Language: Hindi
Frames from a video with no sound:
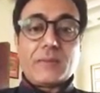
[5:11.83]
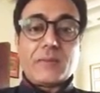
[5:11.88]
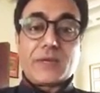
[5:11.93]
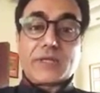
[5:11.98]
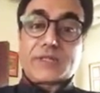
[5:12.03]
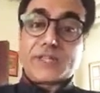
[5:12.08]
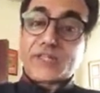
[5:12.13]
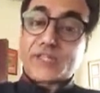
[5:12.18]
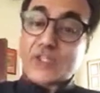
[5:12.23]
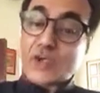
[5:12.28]

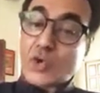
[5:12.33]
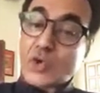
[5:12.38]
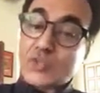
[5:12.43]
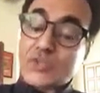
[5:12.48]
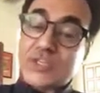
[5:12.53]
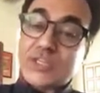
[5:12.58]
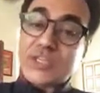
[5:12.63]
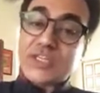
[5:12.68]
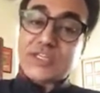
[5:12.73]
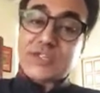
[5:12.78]

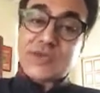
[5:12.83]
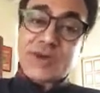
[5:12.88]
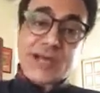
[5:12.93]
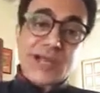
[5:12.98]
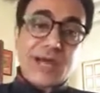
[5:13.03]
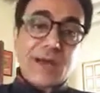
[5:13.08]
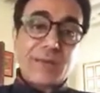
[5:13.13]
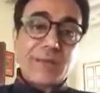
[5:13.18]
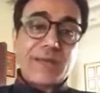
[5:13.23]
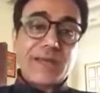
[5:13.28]
प्रतिशोध की
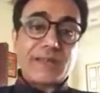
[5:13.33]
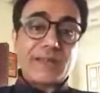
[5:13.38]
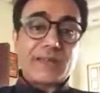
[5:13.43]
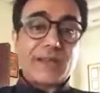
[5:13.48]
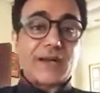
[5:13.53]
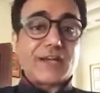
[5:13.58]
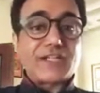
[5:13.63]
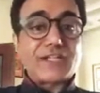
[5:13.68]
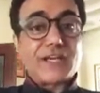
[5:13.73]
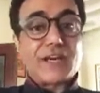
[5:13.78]
ज्वाला में
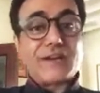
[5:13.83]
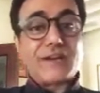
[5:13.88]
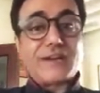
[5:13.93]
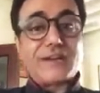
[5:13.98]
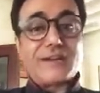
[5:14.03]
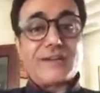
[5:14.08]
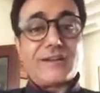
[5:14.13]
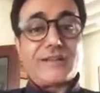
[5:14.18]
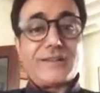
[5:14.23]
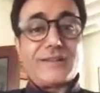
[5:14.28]
तक्षक
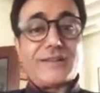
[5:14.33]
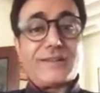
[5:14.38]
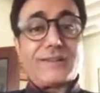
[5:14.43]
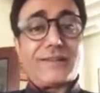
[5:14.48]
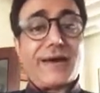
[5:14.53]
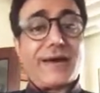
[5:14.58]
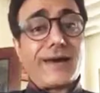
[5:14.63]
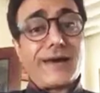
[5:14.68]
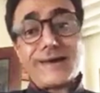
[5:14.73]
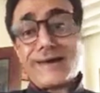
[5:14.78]

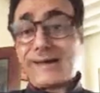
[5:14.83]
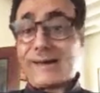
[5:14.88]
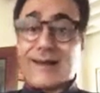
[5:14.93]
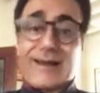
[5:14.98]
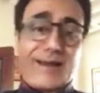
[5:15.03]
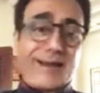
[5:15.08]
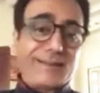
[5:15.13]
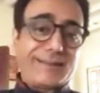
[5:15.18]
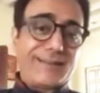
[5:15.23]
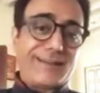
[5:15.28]
दहक
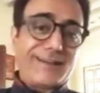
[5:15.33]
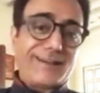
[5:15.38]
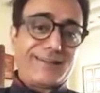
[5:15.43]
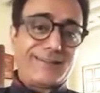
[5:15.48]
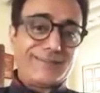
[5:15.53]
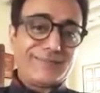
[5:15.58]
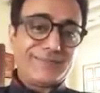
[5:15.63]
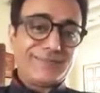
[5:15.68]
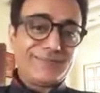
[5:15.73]
रहा था